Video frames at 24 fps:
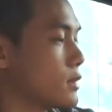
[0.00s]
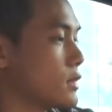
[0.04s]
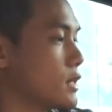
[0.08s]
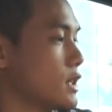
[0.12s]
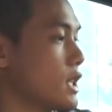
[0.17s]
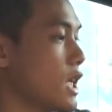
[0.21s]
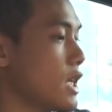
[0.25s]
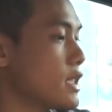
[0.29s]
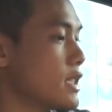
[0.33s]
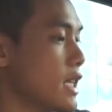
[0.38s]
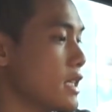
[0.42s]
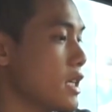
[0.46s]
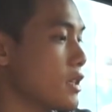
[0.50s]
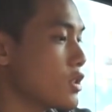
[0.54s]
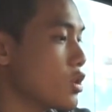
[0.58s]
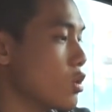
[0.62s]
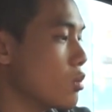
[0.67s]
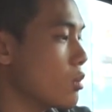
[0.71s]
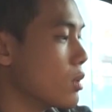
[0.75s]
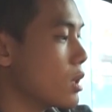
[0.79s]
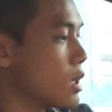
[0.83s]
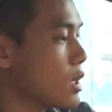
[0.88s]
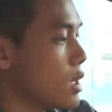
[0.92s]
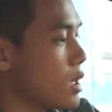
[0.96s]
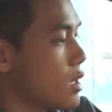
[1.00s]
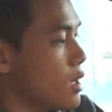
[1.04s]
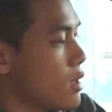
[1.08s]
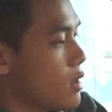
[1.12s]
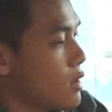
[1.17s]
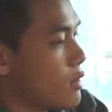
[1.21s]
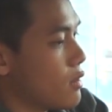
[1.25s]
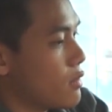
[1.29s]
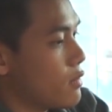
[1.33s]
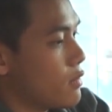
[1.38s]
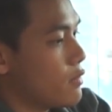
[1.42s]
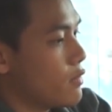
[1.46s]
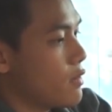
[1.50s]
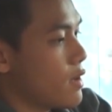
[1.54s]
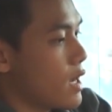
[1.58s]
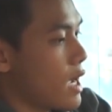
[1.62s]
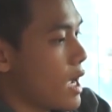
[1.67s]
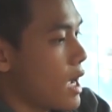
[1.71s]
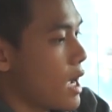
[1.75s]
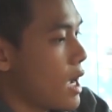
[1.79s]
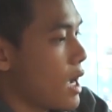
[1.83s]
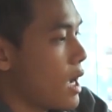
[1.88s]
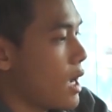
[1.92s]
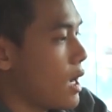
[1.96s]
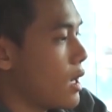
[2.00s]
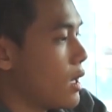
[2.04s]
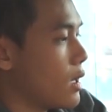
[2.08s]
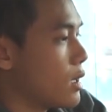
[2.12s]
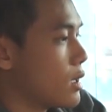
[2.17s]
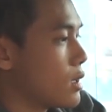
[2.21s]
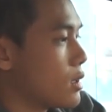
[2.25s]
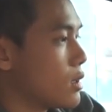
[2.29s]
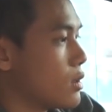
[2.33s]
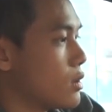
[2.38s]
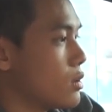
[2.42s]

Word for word: rất là dễ sử dụng và